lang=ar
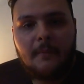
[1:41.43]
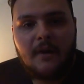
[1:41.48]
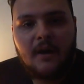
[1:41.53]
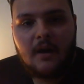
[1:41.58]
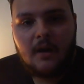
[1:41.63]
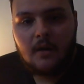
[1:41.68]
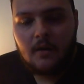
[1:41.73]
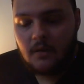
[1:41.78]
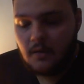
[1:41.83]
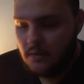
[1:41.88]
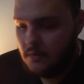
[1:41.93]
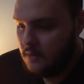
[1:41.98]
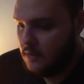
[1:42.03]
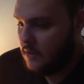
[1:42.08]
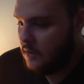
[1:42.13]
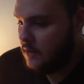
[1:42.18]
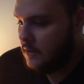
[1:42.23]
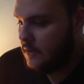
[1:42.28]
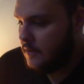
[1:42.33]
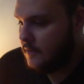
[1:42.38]
اوكي يا جماعه
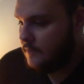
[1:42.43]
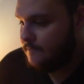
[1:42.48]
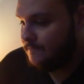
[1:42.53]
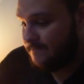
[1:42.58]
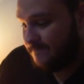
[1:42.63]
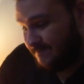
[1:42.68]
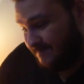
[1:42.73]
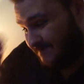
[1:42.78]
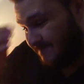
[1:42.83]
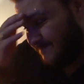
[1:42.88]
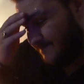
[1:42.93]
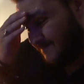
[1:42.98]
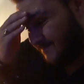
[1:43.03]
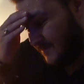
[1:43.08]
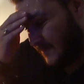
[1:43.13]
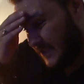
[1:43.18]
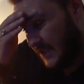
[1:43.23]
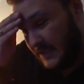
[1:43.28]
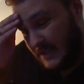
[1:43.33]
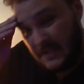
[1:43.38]
آه
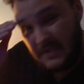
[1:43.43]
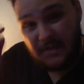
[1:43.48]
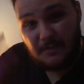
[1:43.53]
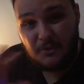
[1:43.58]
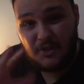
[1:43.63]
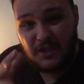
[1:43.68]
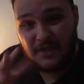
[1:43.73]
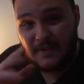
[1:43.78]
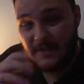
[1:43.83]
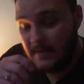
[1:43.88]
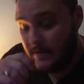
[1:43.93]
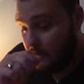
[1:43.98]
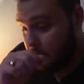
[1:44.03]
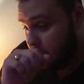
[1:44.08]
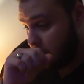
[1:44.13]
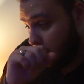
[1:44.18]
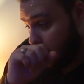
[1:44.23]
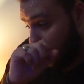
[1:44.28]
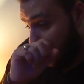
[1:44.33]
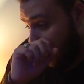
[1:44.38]
التيزر مش قد
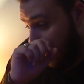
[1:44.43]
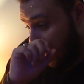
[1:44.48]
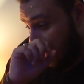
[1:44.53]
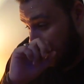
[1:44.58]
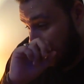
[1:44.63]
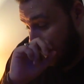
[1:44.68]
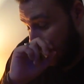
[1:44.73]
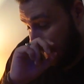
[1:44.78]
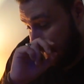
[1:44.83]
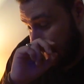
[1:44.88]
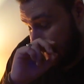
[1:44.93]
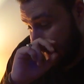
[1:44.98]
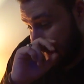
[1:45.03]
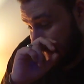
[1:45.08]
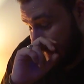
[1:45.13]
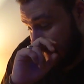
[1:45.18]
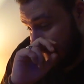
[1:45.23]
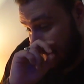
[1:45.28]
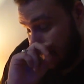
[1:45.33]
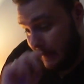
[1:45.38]
كده بصراحه
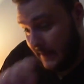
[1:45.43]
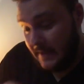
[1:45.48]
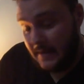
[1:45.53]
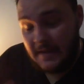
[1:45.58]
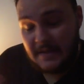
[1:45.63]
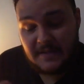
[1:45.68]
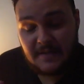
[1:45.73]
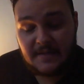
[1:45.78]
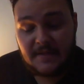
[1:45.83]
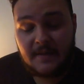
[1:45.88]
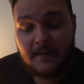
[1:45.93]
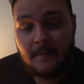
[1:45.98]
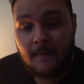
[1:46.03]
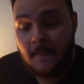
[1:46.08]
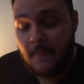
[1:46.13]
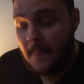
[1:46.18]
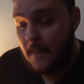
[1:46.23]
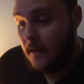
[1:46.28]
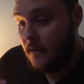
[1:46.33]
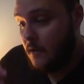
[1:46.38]
لان انا
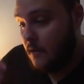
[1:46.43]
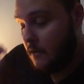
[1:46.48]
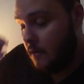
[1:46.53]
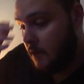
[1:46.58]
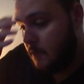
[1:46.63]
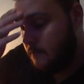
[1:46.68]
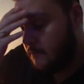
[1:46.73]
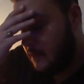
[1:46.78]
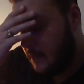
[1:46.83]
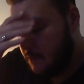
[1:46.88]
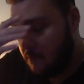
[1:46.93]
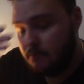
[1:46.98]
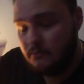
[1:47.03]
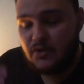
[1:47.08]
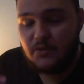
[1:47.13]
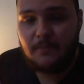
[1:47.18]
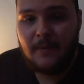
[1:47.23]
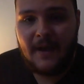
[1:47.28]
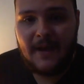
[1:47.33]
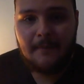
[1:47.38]
اساسا آه،
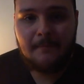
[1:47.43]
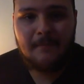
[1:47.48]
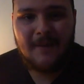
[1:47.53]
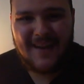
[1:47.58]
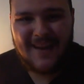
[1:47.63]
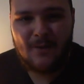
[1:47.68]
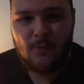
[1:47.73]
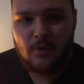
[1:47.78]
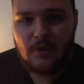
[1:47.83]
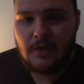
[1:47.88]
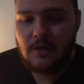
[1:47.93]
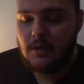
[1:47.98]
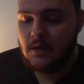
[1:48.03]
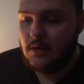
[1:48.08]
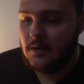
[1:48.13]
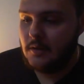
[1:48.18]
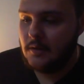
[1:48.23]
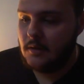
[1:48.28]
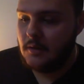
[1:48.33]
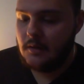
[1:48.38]
مش بحب
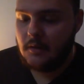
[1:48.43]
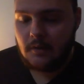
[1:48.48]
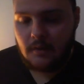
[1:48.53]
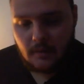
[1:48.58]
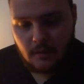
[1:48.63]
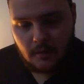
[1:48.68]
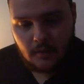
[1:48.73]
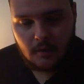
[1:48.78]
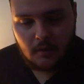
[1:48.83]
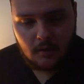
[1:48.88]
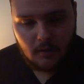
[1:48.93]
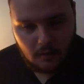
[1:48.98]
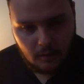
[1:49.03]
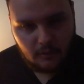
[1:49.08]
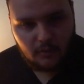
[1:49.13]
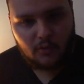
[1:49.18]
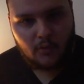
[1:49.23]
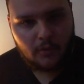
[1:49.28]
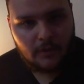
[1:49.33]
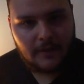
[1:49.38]
قوي
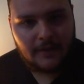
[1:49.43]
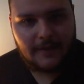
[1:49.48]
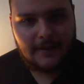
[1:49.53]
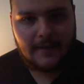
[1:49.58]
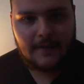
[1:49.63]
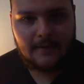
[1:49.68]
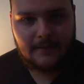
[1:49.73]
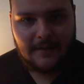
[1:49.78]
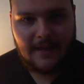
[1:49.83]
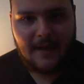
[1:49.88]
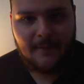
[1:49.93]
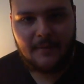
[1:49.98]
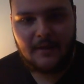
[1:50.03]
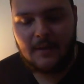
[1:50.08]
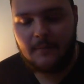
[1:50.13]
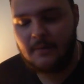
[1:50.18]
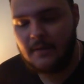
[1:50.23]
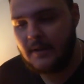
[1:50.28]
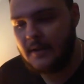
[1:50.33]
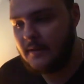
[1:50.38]
الكرتون اللي كان
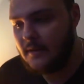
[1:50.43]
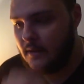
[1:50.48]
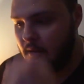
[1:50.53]
اتعمل